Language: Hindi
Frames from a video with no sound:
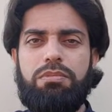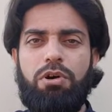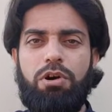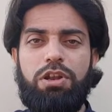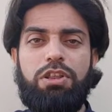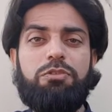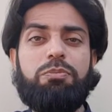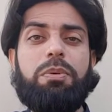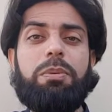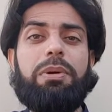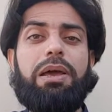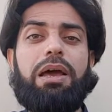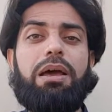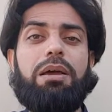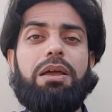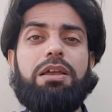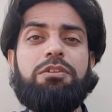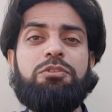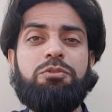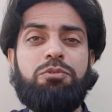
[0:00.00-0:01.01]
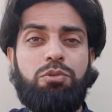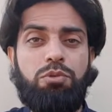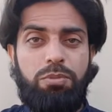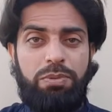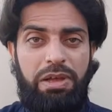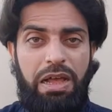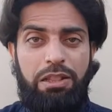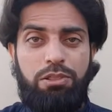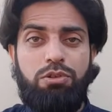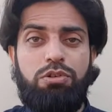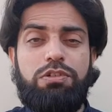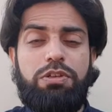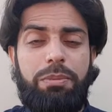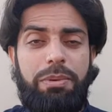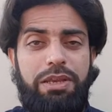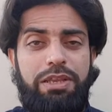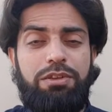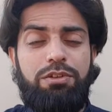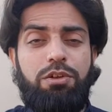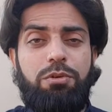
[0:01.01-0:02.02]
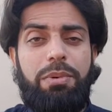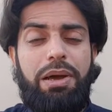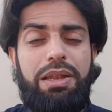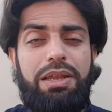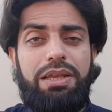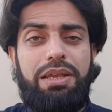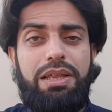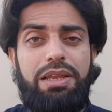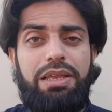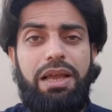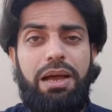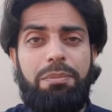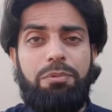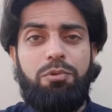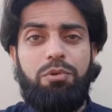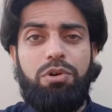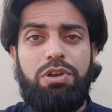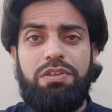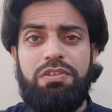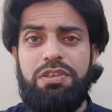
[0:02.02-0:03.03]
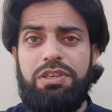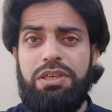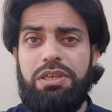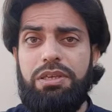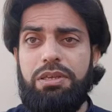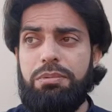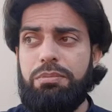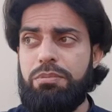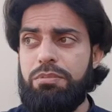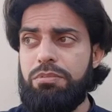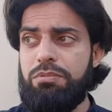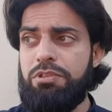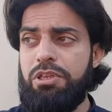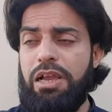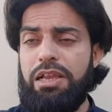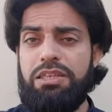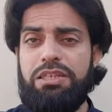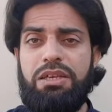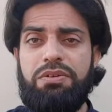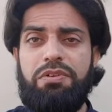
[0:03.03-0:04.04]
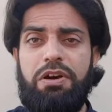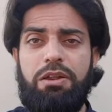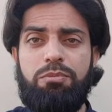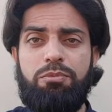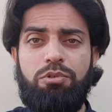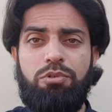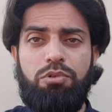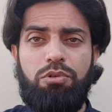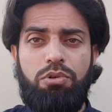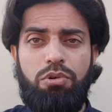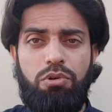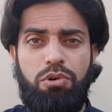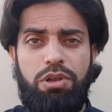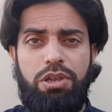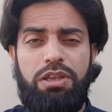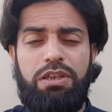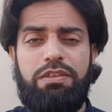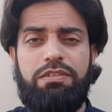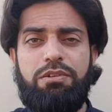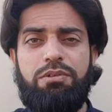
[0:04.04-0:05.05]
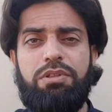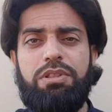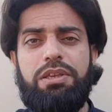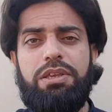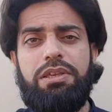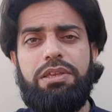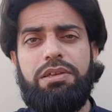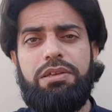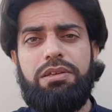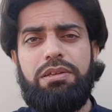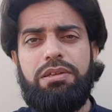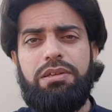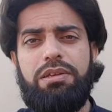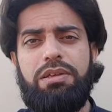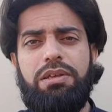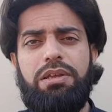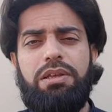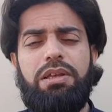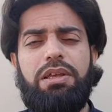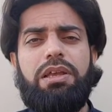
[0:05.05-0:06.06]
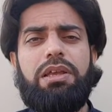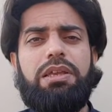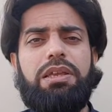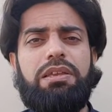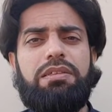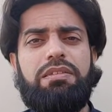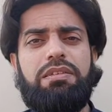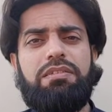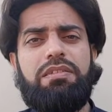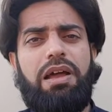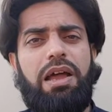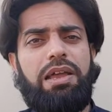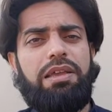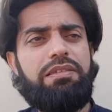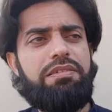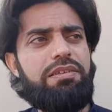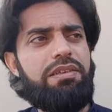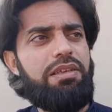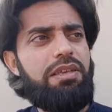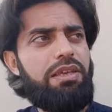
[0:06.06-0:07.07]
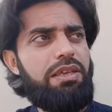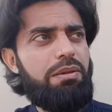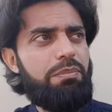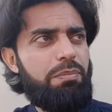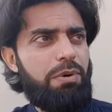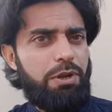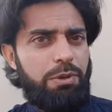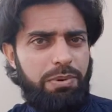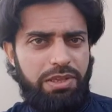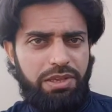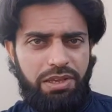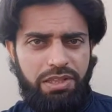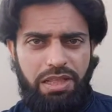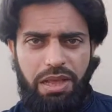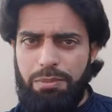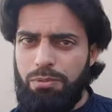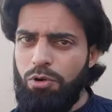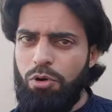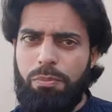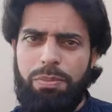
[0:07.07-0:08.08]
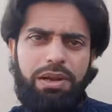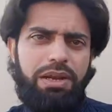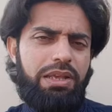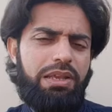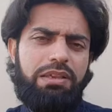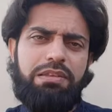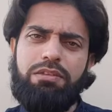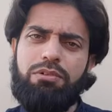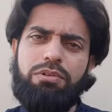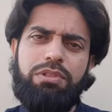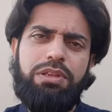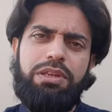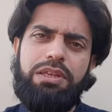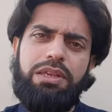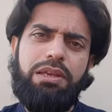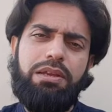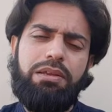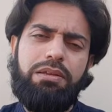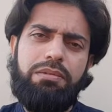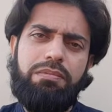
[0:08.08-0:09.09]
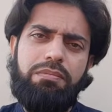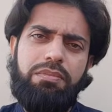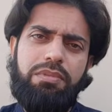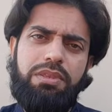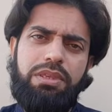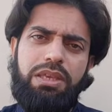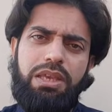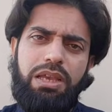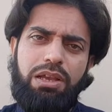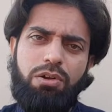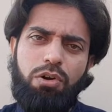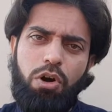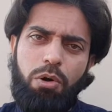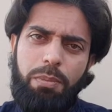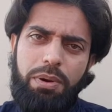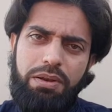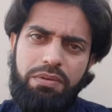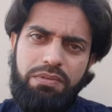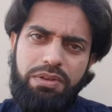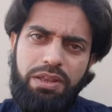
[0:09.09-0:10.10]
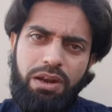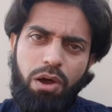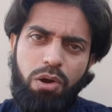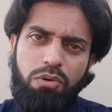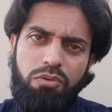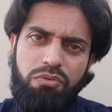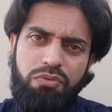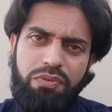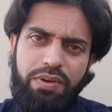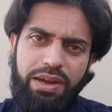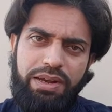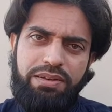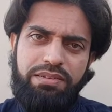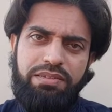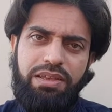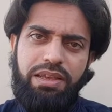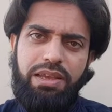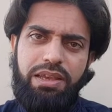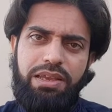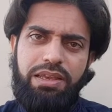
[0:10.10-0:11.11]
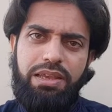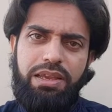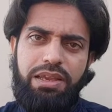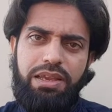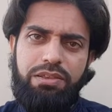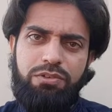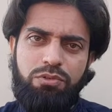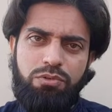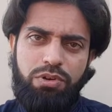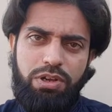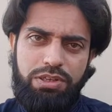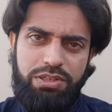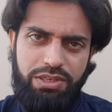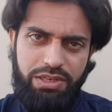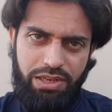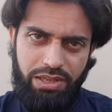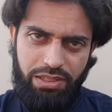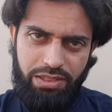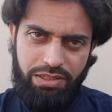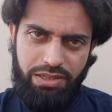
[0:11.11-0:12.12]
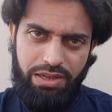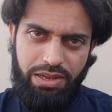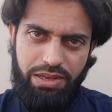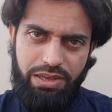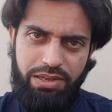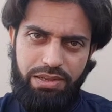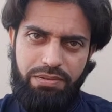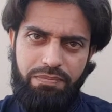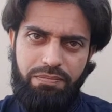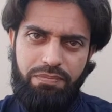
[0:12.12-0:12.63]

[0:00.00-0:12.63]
और इसमें मैं इसको बात को समझने और मानने के लिए आपको किसी साइंस के फार्मूलों को खोलने की ज़रूरत नहीं है किसी साइंस की बड़ी बड़ी किताबों को पढ़ने की ज़रूरत नहीं है ये कॉमन ग्राउंड फैक्ट्स हैं कि सूरज निकलता है